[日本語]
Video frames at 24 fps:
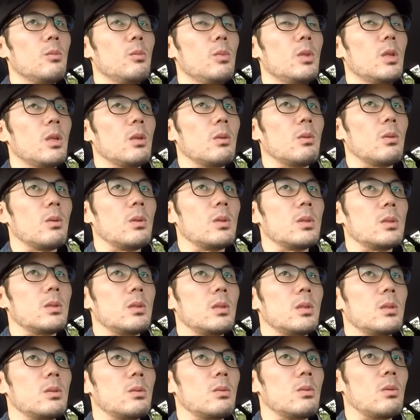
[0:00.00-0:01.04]
見てるとです
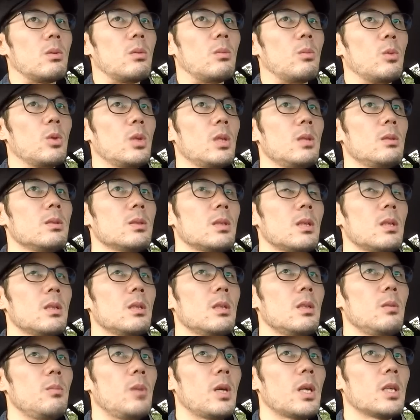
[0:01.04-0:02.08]
ねそのモデルさ
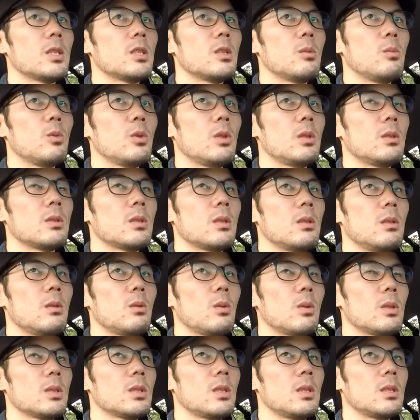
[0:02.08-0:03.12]
んに負けちゃうモデルさんに
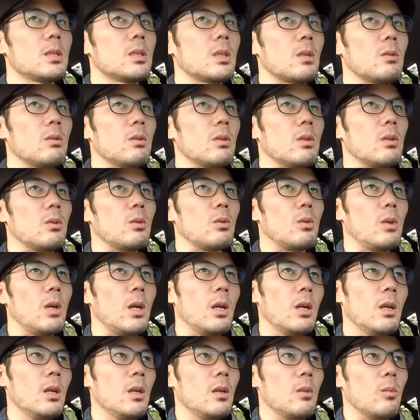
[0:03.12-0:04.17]
取らされちゃうっていうの
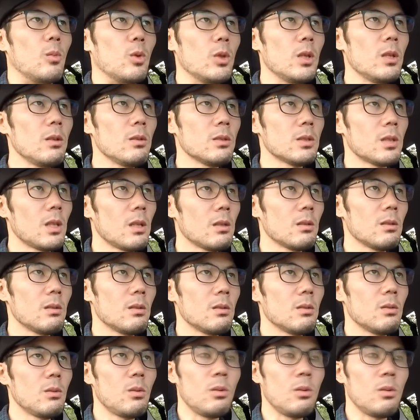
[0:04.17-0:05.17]
はモデルさん